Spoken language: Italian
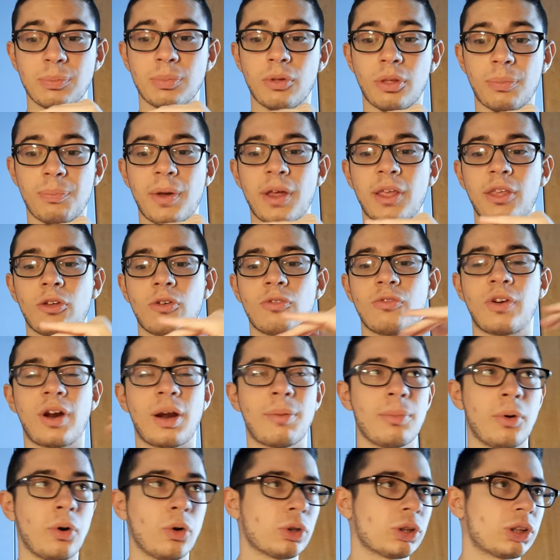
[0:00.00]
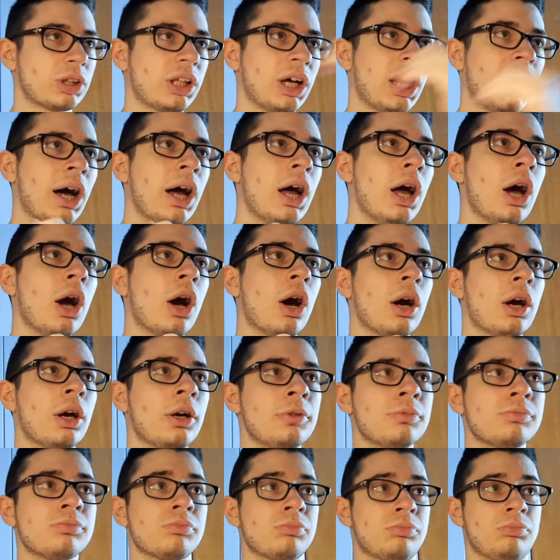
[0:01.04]
più spesso fra botta
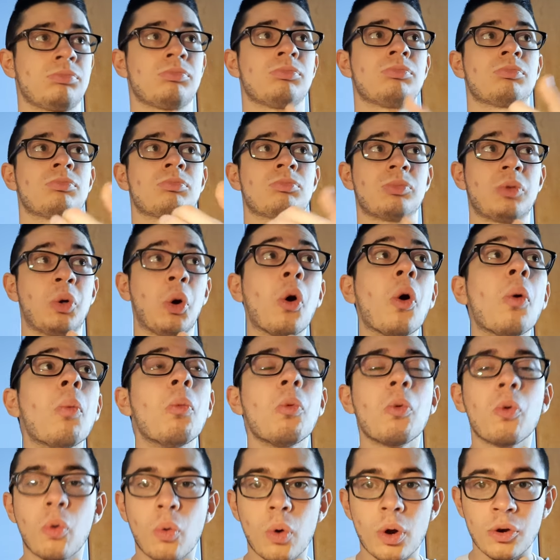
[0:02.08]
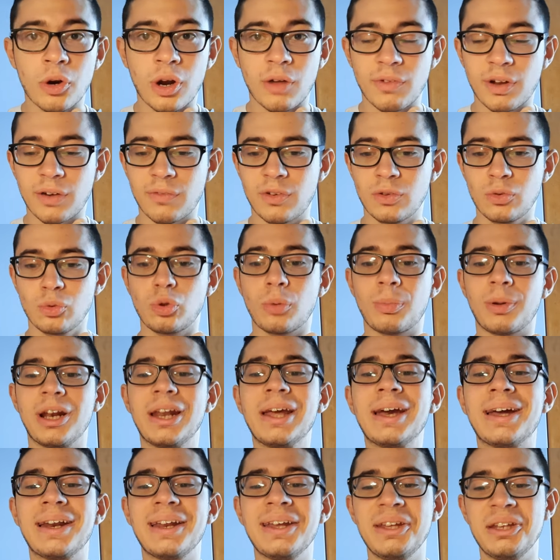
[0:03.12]
o comunque non aver venduto
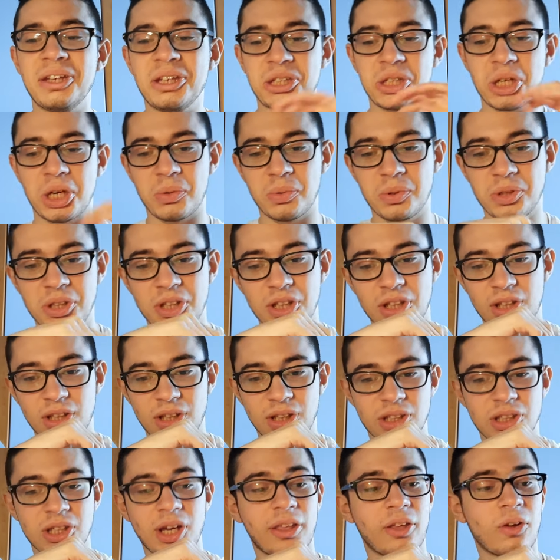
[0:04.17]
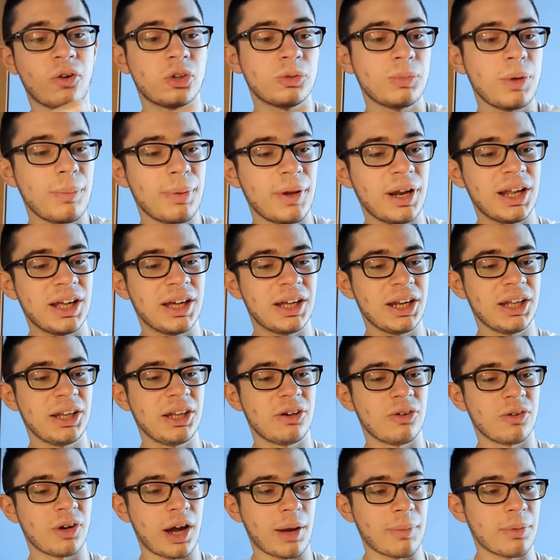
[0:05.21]
Pellegrini, cioè, quindi cioè, secondo me Pellegrini
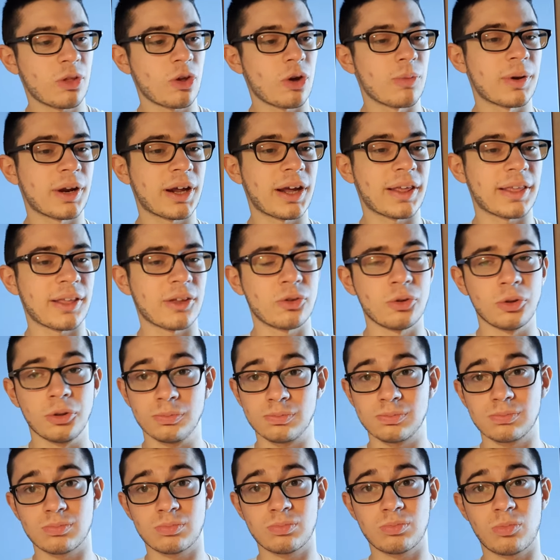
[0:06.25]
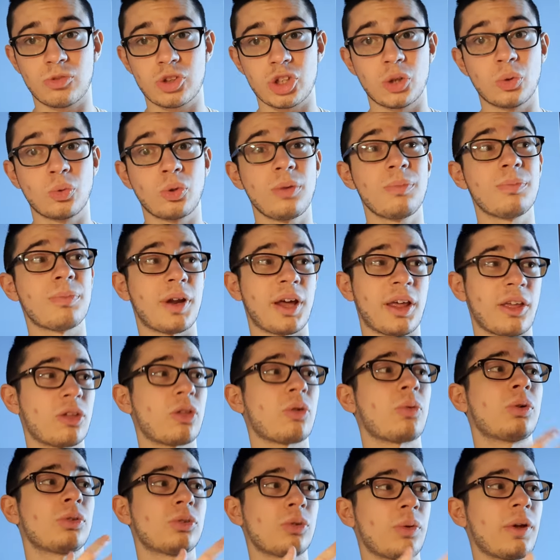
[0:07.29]
non capisco perché è stato ceduto in prestito
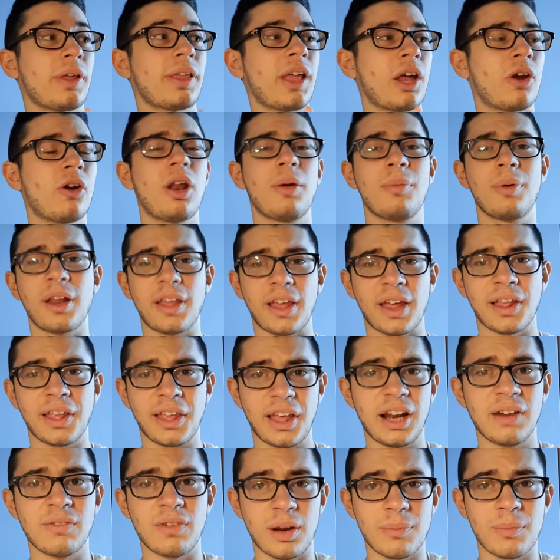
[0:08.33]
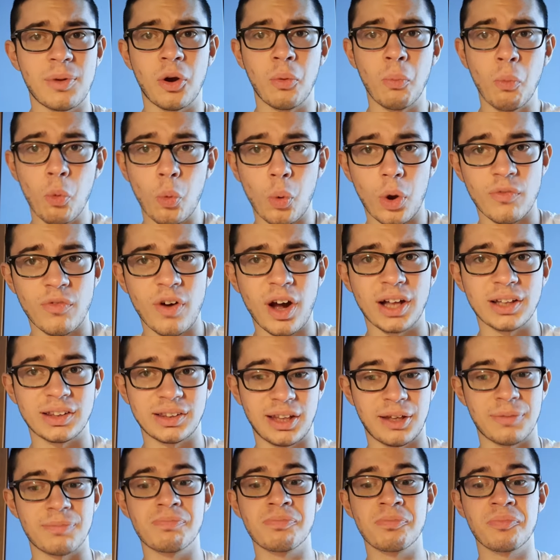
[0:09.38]
quando quest'anno le presenze le avrebbe comunque
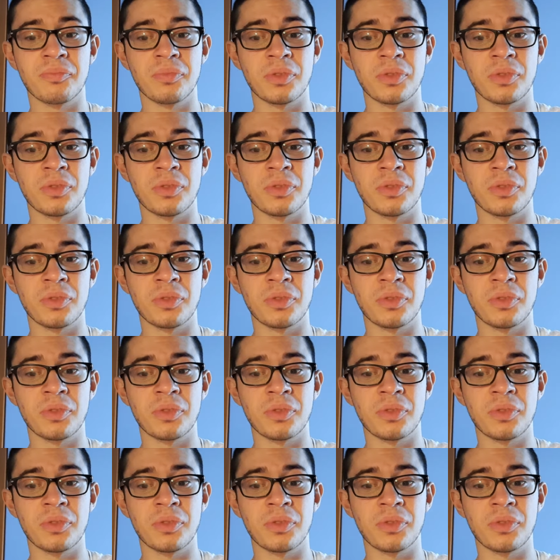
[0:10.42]
fatte